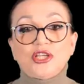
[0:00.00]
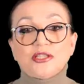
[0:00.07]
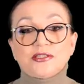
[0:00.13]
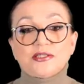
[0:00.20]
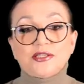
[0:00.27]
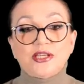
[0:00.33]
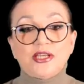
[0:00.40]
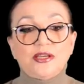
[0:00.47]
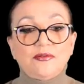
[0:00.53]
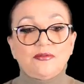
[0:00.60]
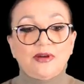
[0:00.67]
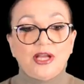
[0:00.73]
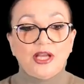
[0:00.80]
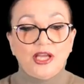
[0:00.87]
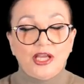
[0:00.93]
из
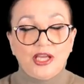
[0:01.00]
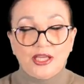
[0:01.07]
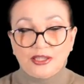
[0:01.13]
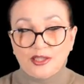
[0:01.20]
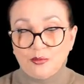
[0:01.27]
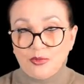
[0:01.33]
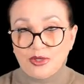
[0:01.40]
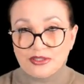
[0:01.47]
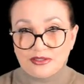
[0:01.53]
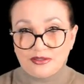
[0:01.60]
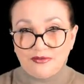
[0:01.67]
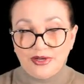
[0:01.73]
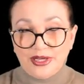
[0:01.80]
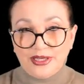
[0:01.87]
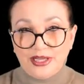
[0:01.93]
Киева. Это
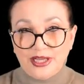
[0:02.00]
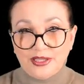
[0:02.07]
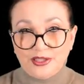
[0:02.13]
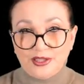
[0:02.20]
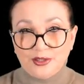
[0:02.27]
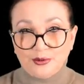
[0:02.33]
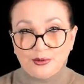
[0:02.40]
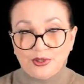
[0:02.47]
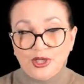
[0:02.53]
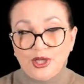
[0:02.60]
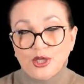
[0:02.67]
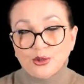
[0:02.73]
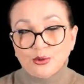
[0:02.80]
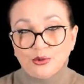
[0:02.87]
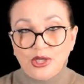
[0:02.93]
Москва реагирует.
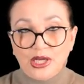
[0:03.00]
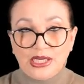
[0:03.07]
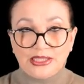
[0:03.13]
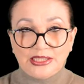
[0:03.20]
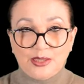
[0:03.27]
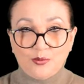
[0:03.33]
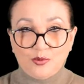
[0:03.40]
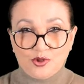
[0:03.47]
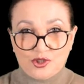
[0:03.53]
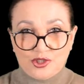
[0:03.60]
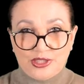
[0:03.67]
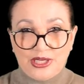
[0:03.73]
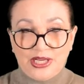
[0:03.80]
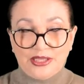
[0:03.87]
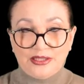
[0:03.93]
Ну как она может
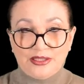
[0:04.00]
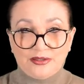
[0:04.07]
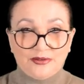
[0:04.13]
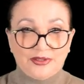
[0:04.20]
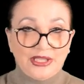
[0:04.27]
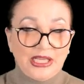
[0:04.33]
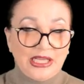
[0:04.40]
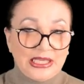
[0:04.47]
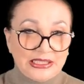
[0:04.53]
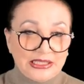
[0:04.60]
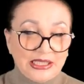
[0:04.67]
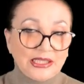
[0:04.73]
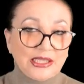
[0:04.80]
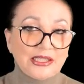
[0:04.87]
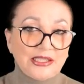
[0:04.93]
реагировать?
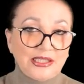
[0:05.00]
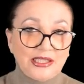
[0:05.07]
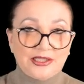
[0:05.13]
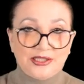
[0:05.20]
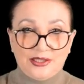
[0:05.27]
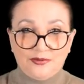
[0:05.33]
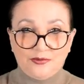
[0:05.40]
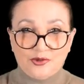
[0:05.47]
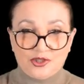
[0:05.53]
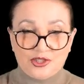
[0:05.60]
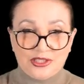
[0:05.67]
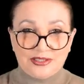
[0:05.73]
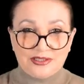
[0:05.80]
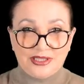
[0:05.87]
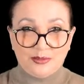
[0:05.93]
На какие
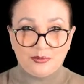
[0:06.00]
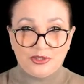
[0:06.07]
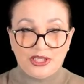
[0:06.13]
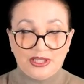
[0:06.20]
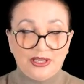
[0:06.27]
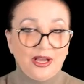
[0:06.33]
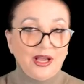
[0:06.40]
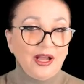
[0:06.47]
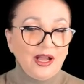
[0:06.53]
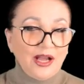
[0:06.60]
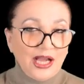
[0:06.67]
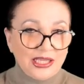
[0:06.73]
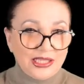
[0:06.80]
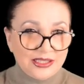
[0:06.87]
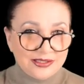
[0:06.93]
тревожные сообщения?
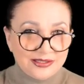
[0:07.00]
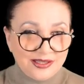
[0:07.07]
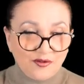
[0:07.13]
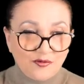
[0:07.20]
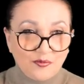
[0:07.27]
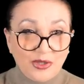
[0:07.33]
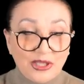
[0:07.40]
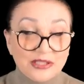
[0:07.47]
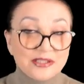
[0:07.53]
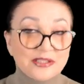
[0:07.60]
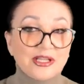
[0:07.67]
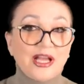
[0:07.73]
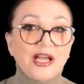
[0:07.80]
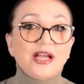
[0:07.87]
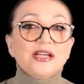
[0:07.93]
Они
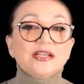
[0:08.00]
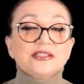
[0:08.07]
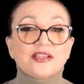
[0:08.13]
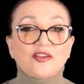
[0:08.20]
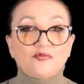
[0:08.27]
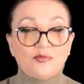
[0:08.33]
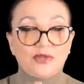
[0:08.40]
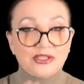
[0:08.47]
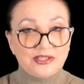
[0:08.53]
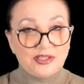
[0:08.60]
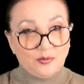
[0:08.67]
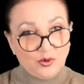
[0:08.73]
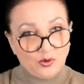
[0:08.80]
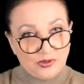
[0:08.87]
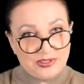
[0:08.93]
совместно,
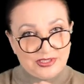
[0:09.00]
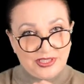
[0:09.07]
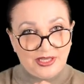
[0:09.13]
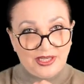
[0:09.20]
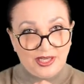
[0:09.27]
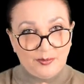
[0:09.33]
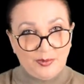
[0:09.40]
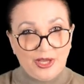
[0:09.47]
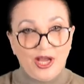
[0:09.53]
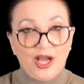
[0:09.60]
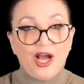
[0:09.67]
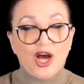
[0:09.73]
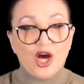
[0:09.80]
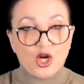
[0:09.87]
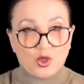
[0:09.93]
совместными усилиями,
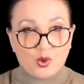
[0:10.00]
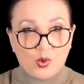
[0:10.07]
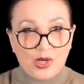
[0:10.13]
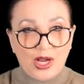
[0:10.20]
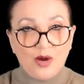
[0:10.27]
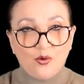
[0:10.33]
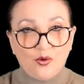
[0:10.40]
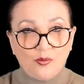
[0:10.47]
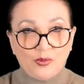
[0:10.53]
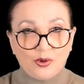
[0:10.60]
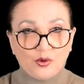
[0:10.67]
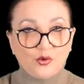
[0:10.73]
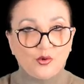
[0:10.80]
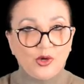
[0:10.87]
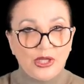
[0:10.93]
рука об
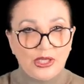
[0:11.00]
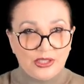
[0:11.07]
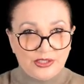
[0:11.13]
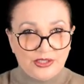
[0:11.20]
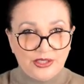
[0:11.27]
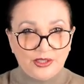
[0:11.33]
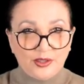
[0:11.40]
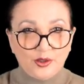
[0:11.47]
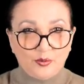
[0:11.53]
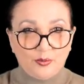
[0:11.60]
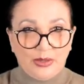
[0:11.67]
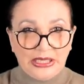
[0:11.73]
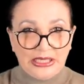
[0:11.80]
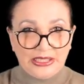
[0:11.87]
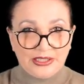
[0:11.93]
руку делают
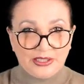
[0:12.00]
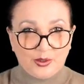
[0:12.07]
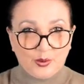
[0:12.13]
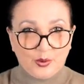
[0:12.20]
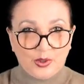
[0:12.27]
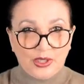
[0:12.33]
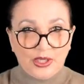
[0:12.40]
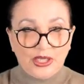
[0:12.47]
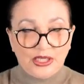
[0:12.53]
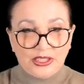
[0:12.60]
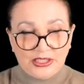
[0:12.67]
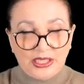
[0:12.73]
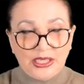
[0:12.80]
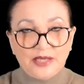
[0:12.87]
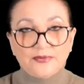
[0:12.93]
политику.
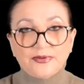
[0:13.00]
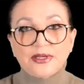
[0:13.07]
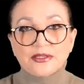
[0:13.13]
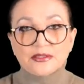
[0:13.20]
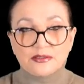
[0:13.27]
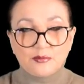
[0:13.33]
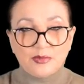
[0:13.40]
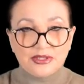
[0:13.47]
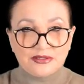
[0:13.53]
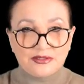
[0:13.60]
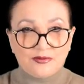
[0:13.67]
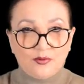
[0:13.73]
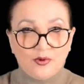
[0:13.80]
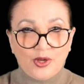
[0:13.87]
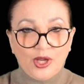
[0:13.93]
Киев с
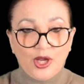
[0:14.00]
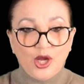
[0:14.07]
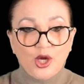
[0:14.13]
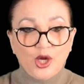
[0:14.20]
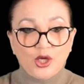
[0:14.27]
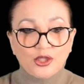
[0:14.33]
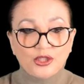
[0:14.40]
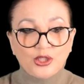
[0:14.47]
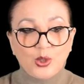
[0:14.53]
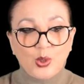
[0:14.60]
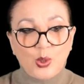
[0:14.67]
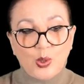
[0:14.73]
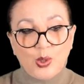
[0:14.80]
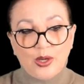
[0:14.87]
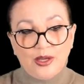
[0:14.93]
Москвой.
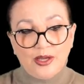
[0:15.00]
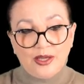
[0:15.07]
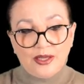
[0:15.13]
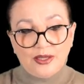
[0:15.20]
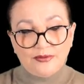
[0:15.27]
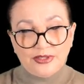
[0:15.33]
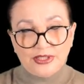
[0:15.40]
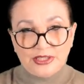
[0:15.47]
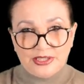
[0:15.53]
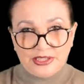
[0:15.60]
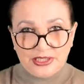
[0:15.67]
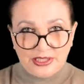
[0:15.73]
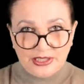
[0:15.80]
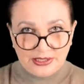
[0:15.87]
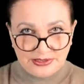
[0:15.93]
Но,
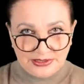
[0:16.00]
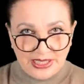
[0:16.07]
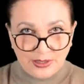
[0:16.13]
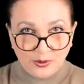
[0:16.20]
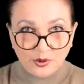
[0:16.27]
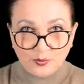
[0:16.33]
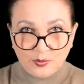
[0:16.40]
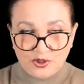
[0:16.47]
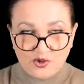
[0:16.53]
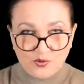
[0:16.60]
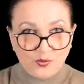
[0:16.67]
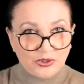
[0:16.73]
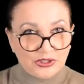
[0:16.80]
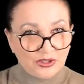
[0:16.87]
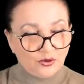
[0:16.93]
видите, народ
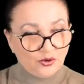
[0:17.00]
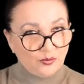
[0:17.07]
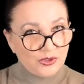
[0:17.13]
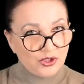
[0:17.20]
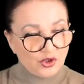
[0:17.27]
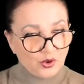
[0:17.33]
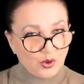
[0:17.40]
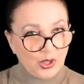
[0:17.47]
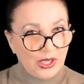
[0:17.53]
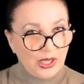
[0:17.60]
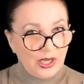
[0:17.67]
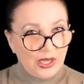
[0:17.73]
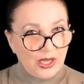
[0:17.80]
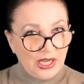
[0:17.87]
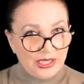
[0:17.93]
почему-то думает, что
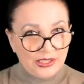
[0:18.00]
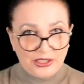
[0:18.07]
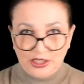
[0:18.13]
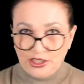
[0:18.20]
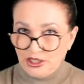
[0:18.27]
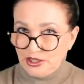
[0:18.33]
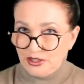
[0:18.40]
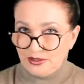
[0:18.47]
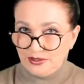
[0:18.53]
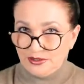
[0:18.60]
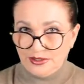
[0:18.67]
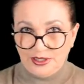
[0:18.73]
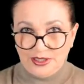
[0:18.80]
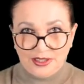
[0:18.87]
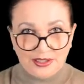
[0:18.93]
они
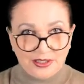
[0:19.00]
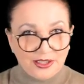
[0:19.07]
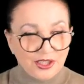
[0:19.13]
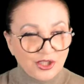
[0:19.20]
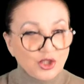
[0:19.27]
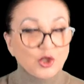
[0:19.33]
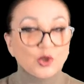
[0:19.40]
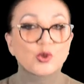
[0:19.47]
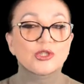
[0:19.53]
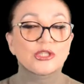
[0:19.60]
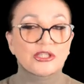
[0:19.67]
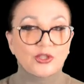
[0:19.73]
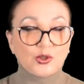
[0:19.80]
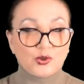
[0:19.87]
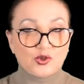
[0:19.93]
не дружат
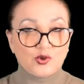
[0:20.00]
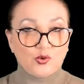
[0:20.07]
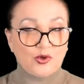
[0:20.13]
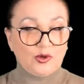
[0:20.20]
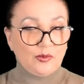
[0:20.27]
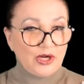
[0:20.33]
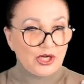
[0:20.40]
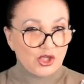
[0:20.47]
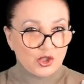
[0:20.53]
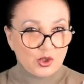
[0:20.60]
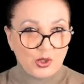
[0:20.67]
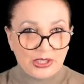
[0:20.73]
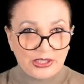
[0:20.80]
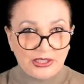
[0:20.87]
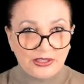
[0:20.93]
друг с другом, что
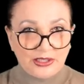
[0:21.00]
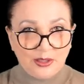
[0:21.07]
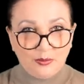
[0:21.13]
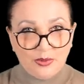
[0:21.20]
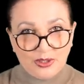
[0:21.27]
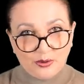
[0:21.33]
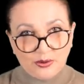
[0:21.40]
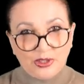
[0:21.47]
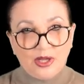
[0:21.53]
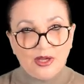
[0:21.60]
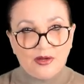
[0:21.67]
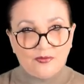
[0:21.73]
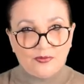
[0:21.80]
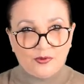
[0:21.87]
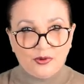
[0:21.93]
они, наоборот,
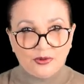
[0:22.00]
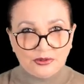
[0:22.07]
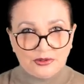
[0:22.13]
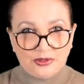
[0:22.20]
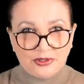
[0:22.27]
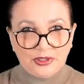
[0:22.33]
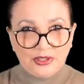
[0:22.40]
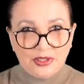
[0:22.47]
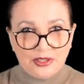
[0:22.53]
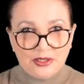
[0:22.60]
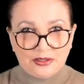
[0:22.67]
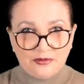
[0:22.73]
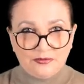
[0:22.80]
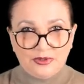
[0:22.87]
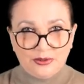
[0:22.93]
в
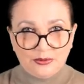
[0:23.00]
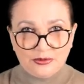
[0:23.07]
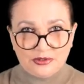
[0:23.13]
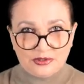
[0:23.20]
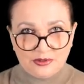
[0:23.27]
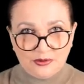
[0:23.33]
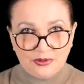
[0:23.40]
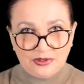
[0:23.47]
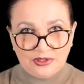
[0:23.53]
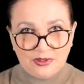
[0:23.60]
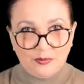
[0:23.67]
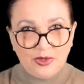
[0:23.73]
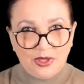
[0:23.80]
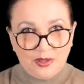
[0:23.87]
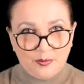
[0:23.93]

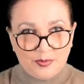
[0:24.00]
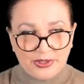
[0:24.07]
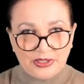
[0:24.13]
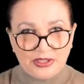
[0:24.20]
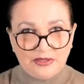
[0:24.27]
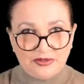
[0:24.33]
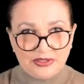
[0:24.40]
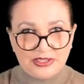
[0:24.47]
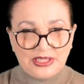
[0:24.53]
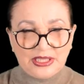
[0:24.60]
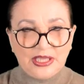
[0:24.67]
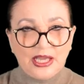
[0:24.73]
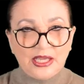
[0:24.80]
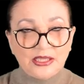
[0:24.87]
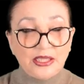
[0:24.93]
контрреволюционном
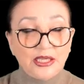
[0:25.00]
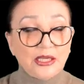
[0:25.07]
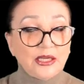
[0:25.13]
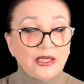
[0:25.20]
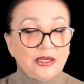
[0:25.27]
противостоянии –